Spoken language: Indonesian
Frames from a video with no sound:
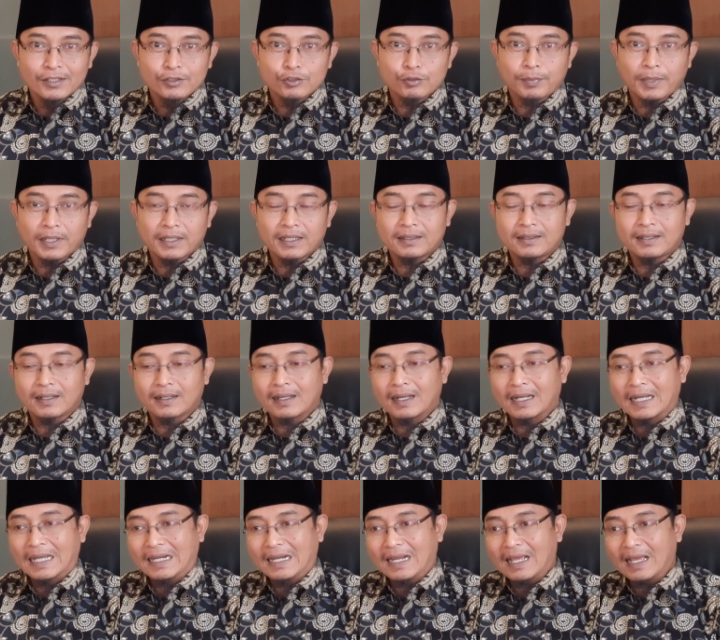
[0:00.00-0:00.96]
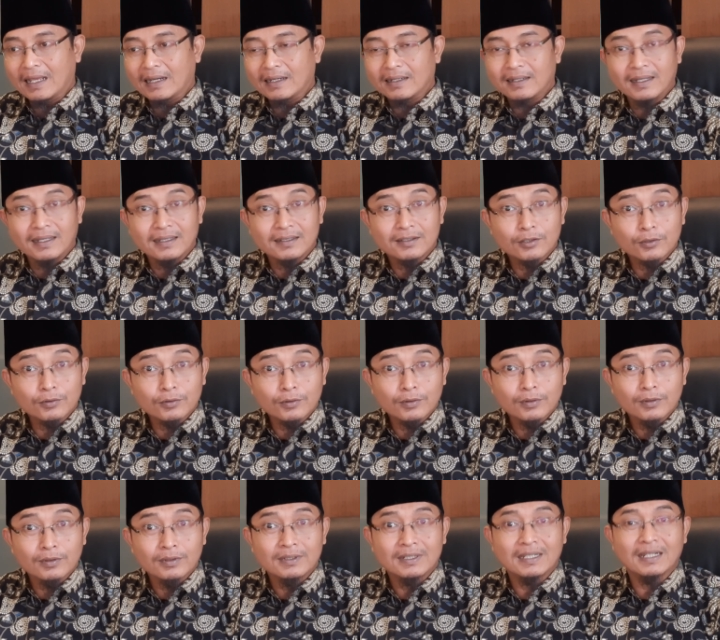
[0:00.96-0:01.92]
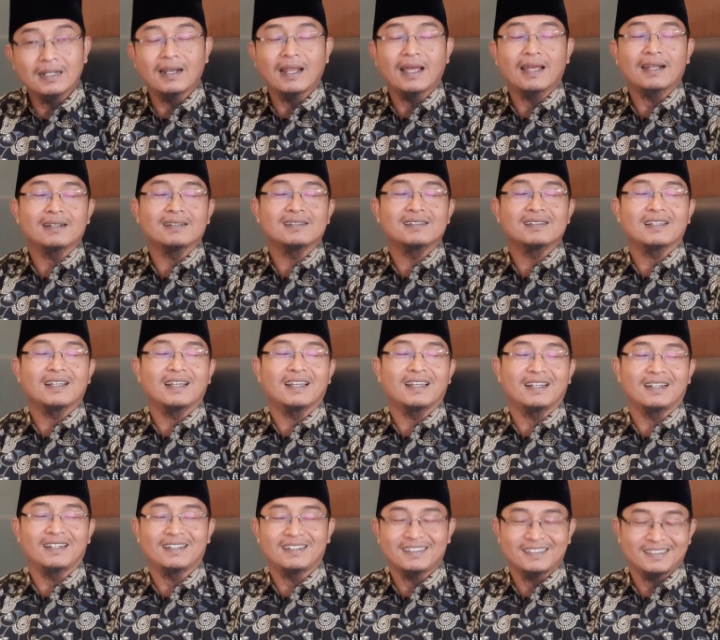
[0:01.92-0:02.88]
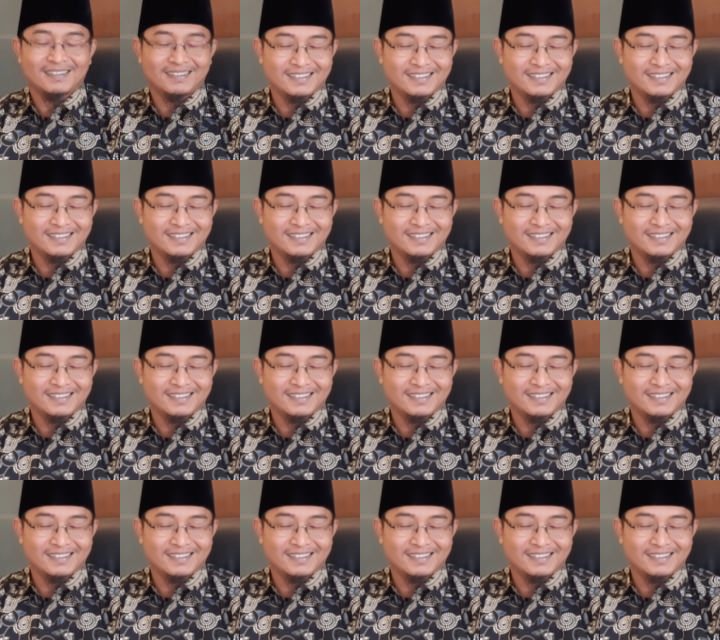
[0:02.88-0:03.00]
supaya dagangan Anda itu dilariskan.